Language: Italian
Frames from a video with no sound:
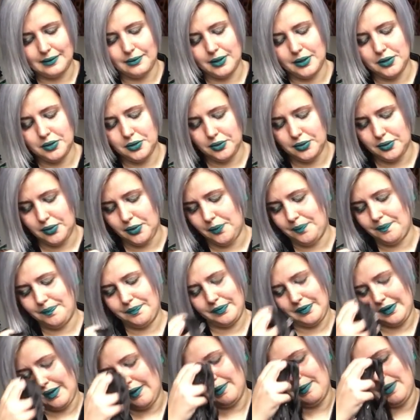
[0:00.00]
quando
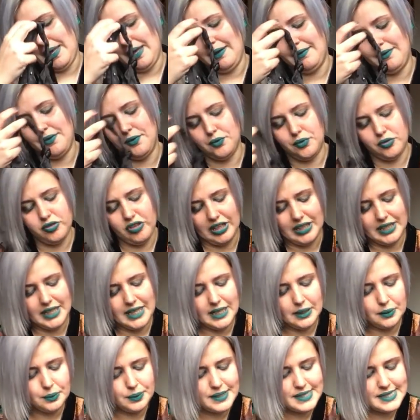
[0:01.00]
avevo già
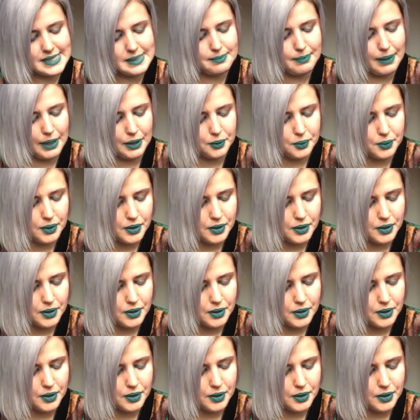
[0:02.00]
degli acquisti in mano,